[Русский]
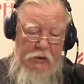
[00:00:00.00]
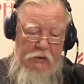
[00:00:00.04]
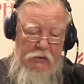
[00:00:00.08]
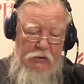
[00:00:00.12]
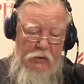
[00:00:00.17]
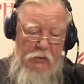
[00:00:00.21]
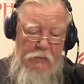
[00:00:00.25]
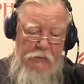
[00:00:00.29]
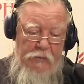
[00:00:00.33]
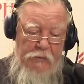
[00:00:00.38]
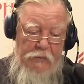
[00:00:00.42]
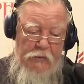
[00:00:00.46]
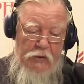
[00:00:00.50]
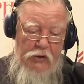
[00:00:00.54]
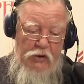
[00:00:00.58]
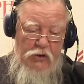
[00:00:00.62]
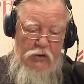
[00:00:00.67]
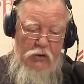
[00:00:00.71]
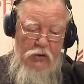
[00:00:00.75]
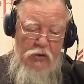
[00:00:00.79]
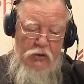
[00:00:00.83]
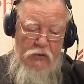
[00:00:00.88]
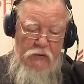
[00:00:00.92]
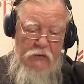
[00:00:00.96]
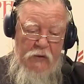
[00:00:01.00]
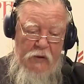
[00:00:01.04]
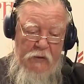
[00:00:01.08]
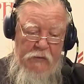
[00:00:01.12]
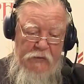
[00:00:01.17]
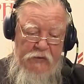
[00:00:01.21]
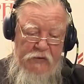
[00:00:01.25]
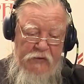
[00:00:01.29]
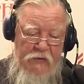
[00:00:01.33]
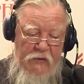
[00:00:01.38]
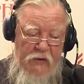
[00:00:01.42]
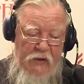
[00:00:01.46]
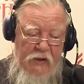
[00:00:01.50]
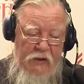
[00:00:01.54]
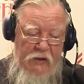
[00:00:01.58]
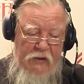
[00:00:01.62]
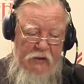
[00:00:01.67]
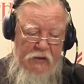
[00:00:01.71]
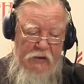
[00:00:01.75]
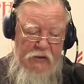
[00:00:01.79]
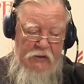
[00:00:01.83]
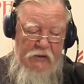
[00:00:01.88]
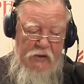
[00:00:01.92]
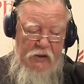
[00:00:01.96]
Потом, что же вам в
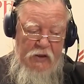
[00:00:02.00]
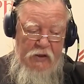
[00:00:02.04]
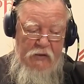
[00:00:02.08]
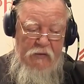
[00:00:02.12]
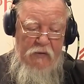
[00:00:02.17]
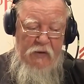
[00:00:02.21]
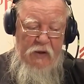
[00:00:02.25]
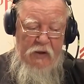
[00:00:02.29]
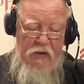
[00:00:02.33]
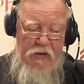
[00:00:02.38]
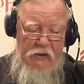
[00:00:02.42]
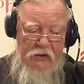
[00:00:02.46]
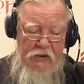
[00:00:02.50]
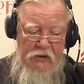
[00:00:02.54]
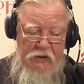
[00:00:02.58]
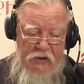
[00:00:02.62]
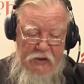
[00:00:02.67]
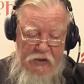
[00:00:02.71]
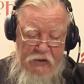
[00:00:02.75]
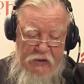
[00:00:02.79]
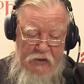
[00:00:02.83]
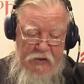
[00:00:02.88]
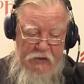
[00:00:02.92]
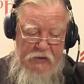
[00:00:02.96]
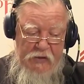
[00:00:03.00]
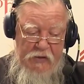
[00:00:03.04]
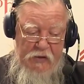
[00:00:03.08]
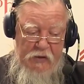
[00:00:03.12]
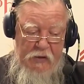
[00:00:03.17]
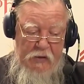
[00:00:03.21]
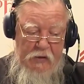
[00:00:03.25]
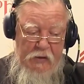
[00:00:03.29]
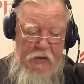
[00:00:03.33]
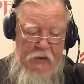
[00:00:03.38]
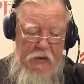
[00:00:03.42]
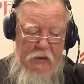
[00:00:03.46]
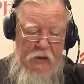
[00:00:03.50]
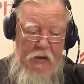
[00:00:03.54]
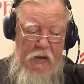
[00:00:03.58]
своих церквах не сидится?